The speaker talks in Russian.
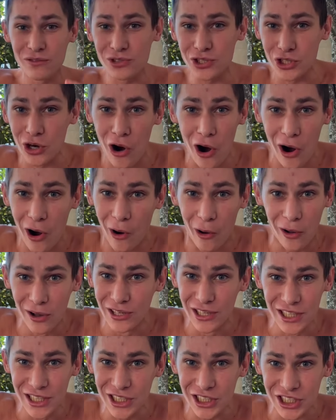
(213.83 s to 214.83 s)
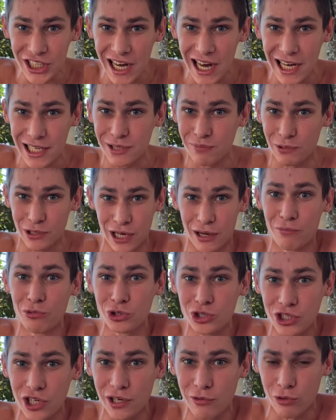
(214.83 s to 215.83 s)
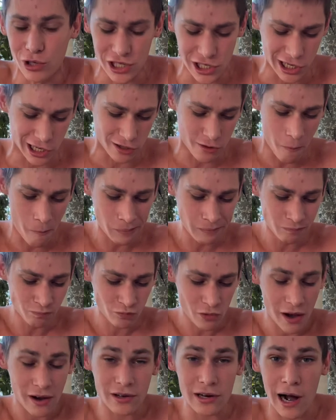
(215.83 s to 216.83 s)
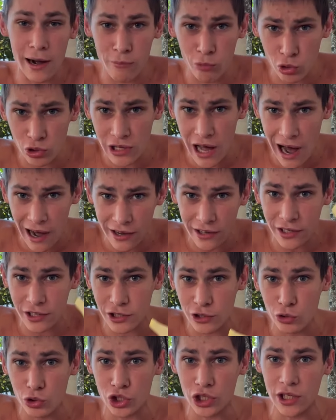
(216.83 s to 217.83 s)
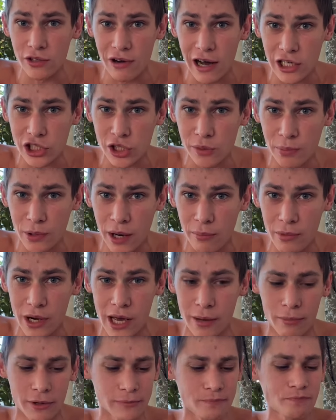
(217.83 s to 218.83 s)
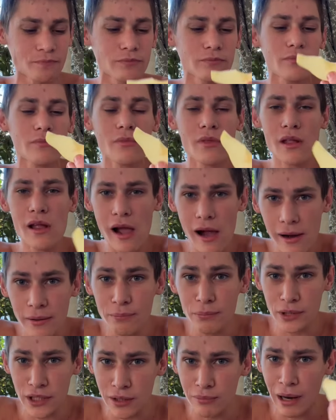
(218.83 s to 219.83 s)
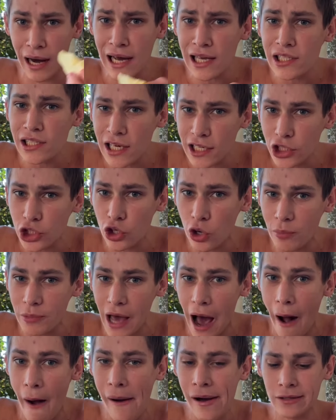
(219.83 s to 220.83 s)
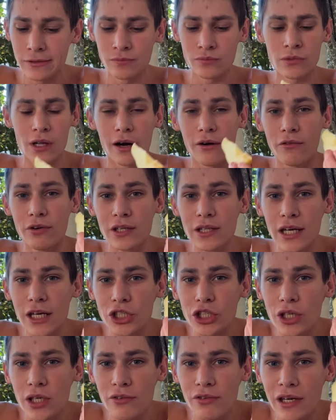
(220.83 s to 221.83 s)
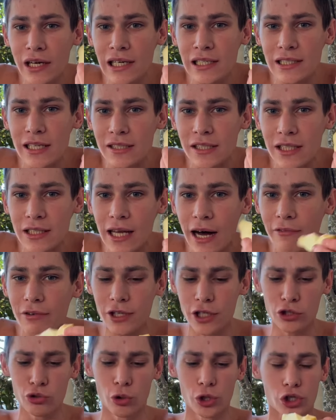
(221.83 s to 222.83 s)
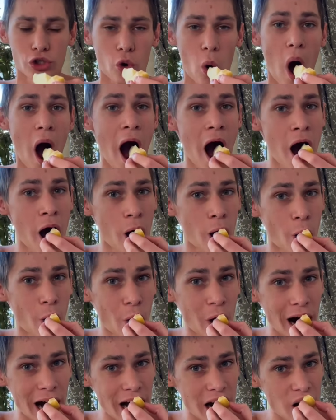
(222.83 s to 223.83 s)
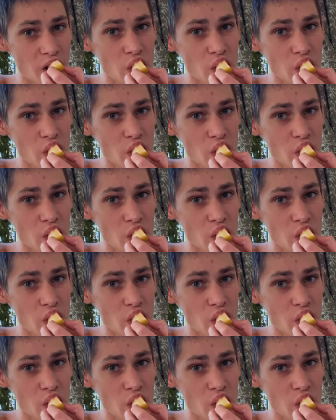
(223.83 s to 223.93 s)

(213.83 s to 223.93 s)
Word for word: Все, он исчез, потому что его нет. Кому нахрен нужны ваши проблемы? Понимаете, о чем я? Вы должны двигаться всегда в одиночку. Вот